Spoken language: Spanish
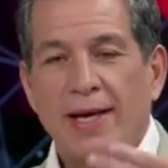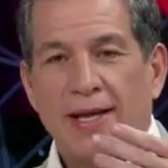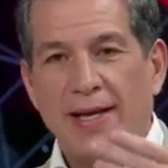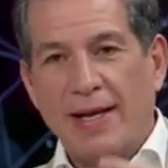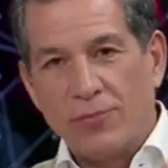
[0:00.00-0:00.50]

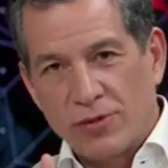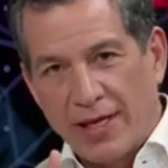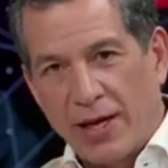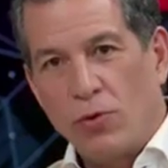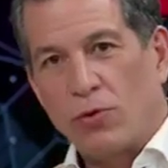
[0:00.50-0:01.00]
digamos
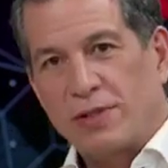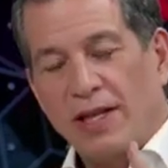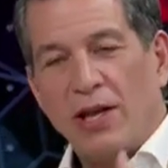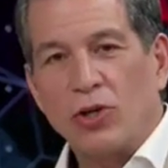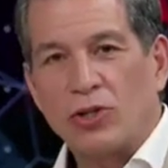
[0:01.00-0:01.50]
que uno está
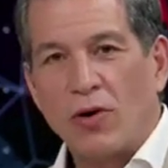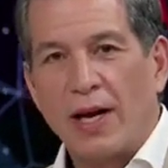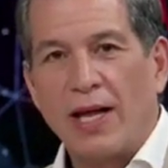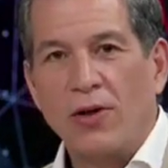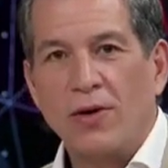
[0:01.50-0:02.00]
del otro
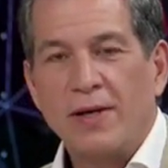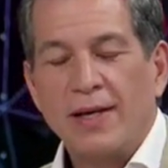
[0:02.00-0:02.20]
lado,